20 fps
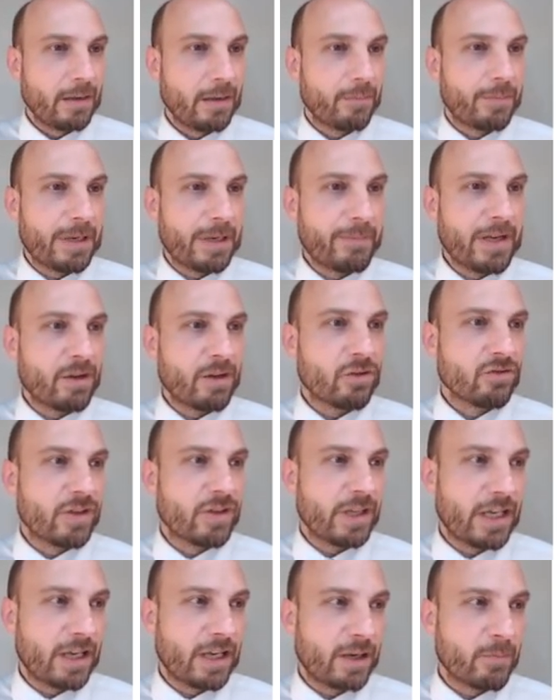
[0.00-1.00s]
Primero
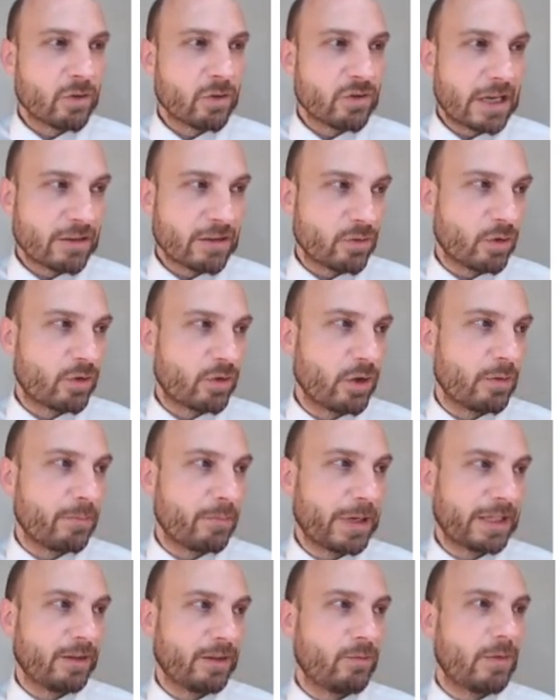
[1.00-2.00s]
consideraremos la solución
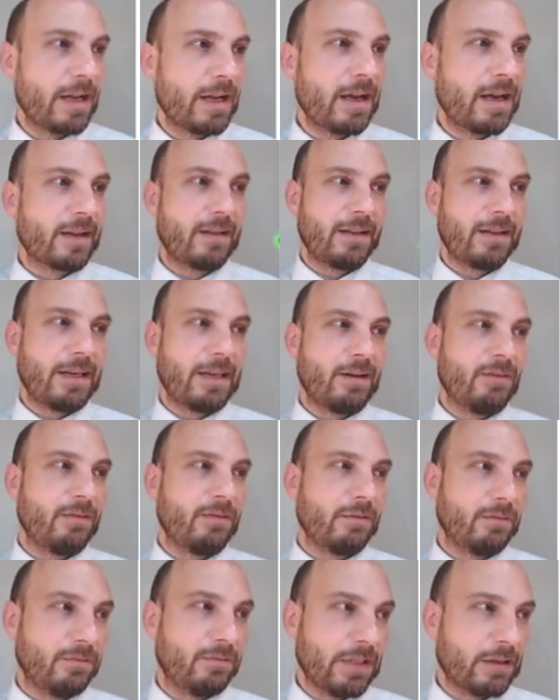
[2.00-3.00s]
particular de
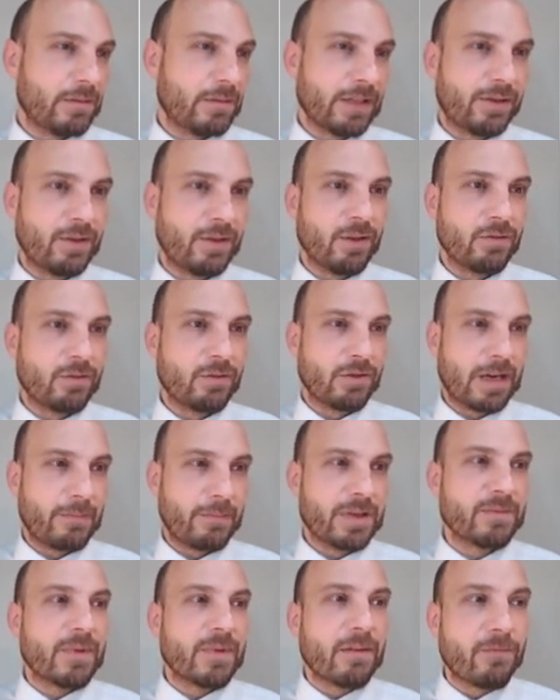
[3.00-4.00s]
una ecuación con la
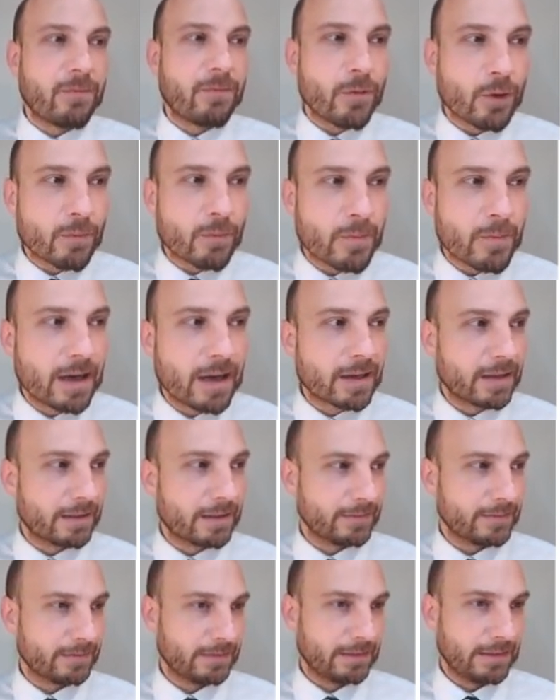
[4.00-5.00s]
misma forma
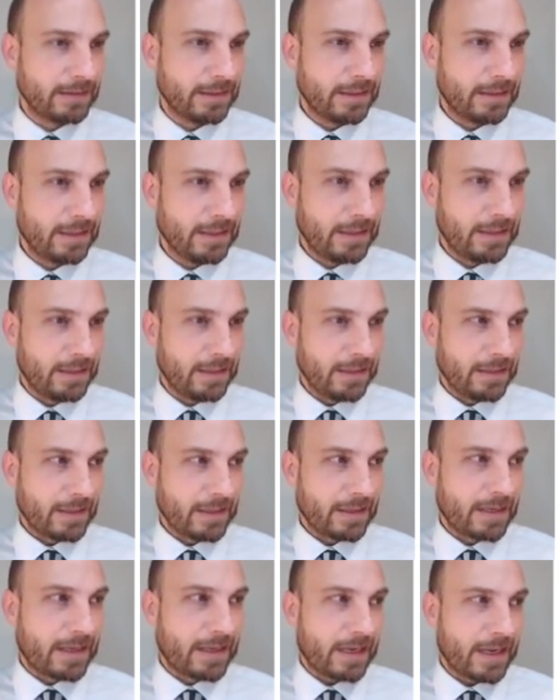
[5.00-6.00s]

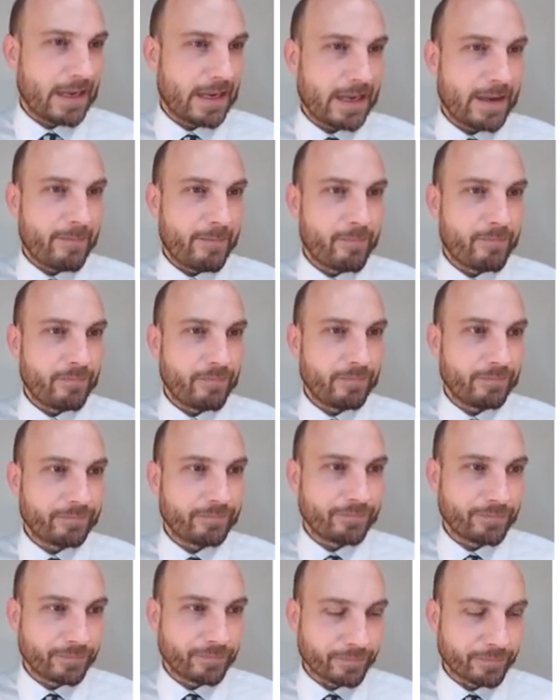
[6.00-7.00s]
que
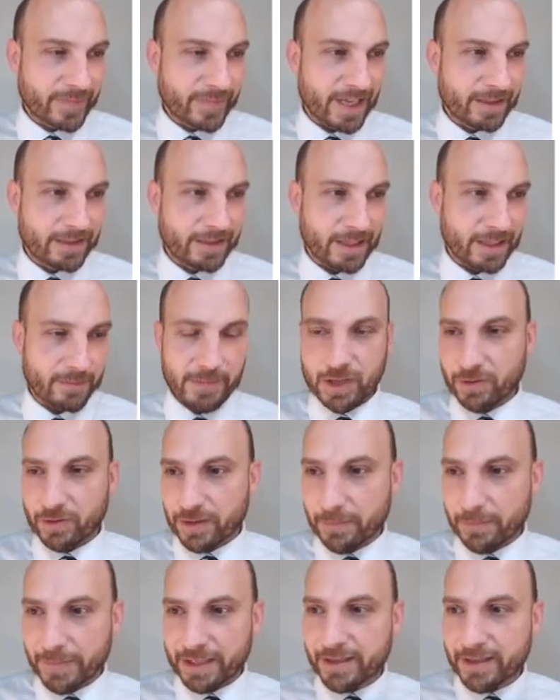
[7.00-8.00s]
mm, el término
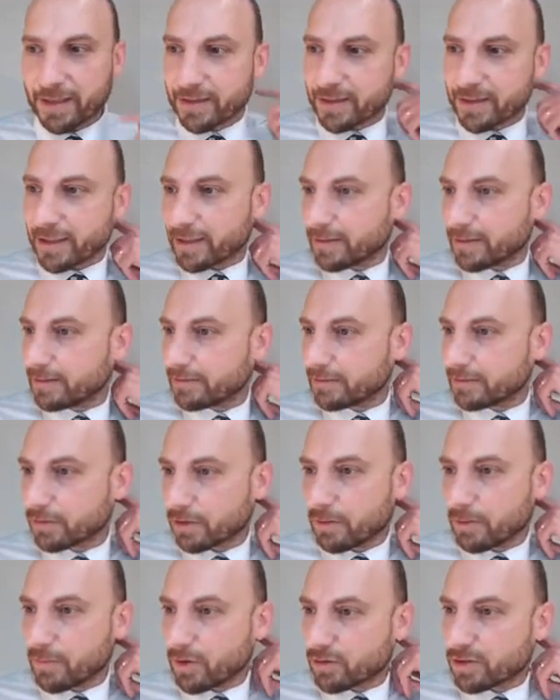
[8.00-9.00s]
independiente
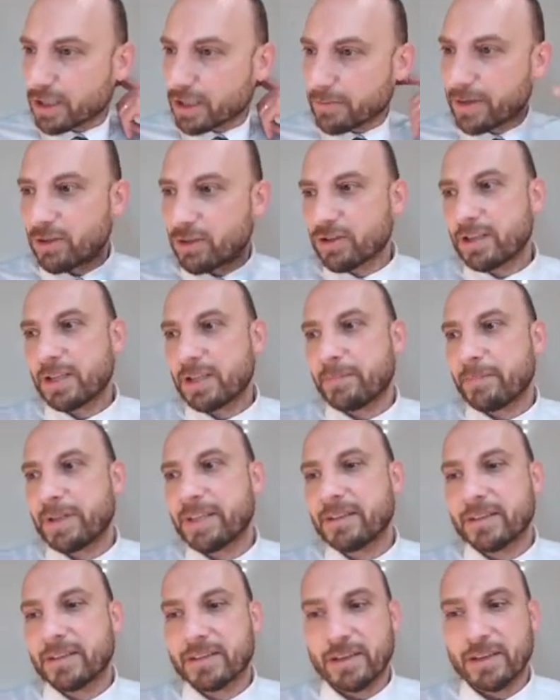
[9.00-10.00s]
como los términos
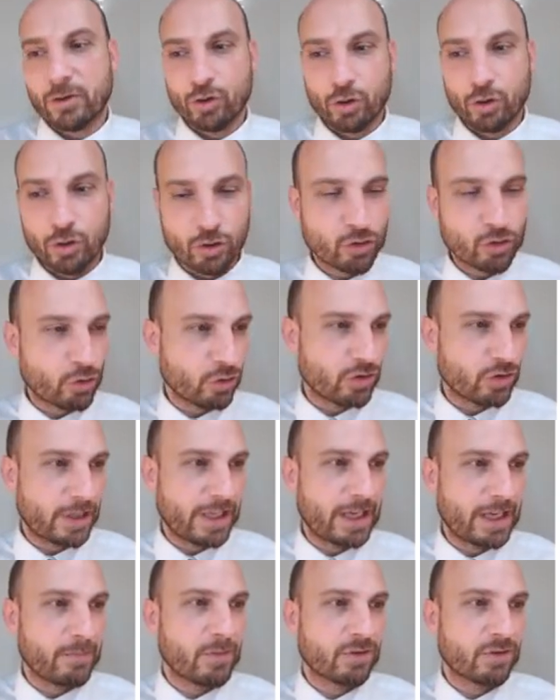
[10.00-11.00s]
independientes que nosotros
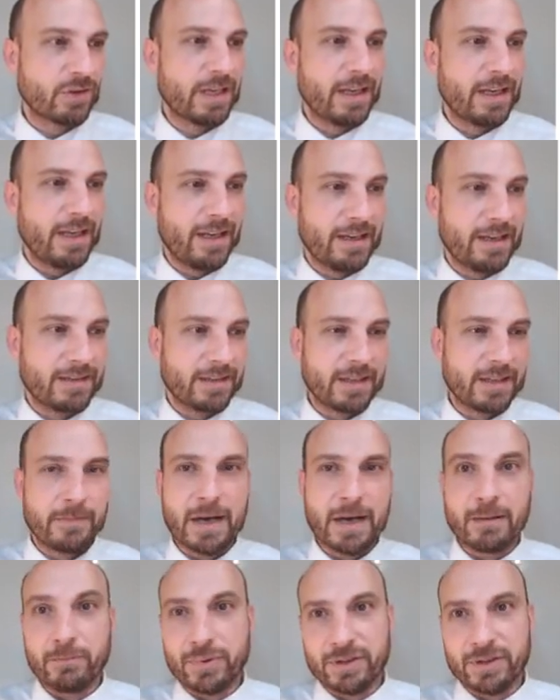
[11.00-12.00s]
consideramos en este
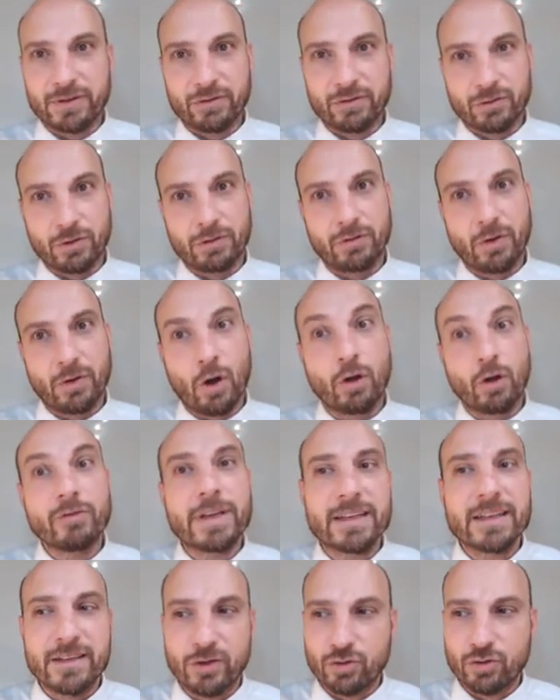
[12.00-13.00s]
tema pues son
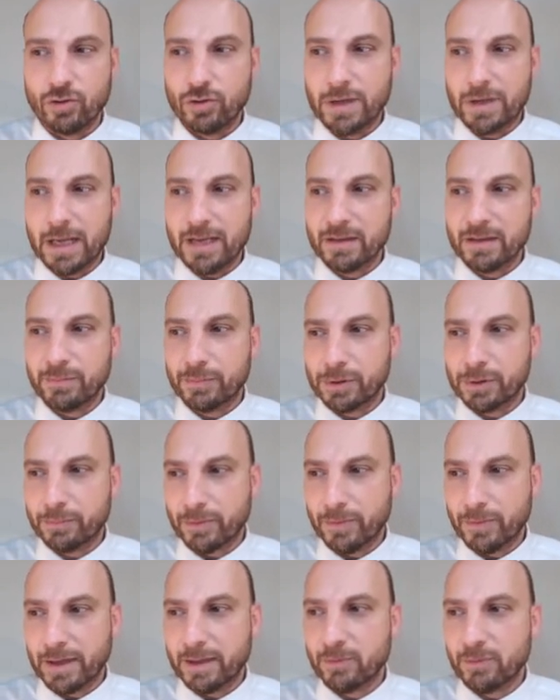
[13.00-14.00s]
ondas sinusoidales, pues
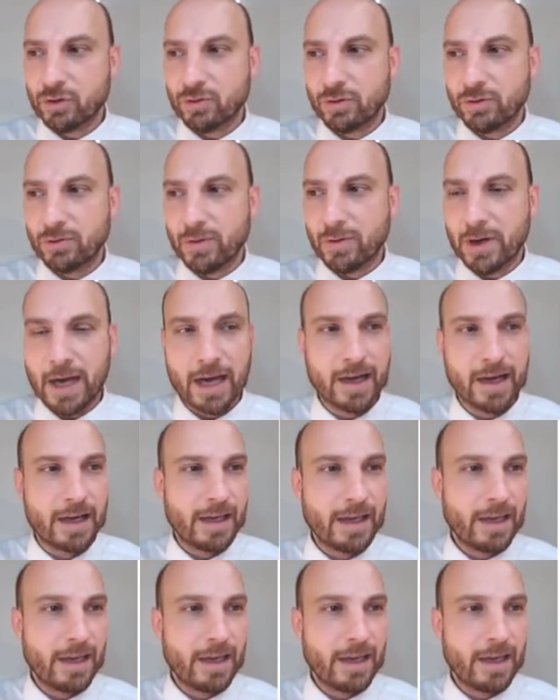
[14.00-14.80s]
probaremos con una,